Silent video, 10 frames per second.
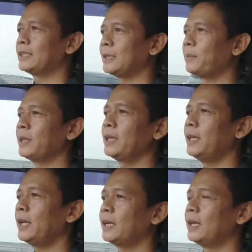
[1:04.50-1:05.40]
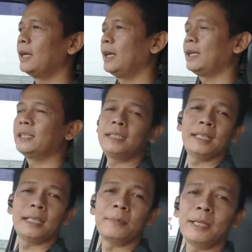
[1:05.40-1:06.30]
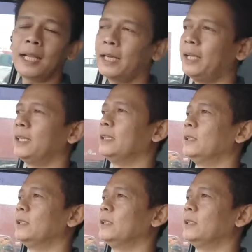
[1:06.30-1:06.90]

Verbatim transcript: customernya ini agak ada cerita menarik.